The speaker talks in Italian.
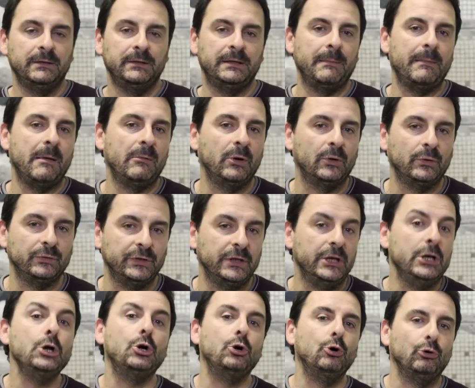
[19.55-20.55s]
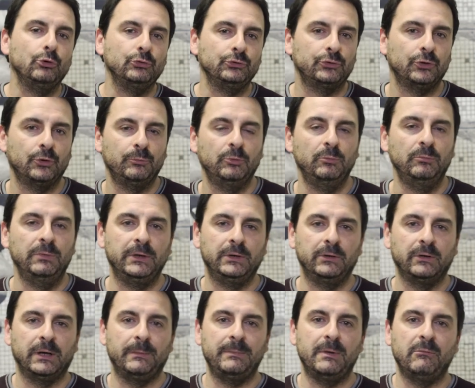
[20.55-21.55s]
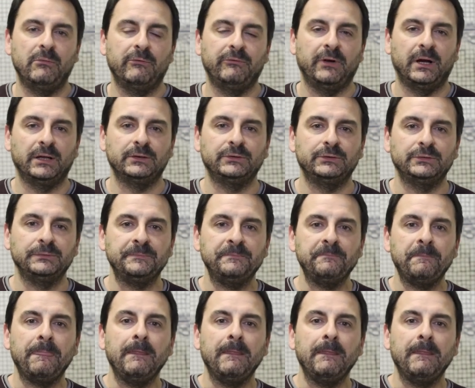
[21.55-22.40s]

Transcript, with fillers: chiamiamolo così, l'incontro pubblico che abbiamo fatto.